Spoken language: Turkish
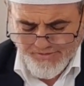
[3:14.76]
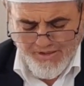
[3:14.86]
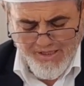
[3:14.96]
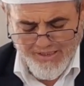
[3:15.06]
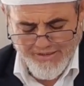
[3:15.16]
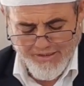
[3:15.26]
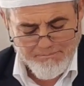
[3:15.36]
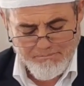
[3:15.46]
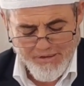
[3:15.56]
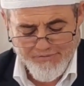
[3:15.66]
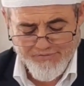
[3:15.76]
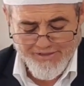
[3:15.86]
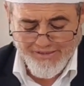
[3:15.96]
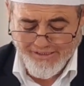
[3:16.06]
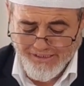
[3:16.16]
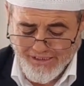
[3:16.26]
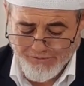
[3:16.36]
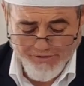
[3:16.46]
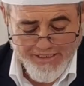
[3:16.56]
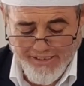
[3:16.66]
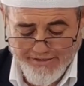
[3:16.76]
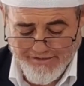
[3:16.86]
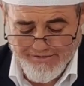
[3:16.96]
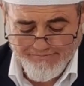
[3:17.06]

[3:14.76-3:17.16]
Kale Rabbi gfirli ve li ahi.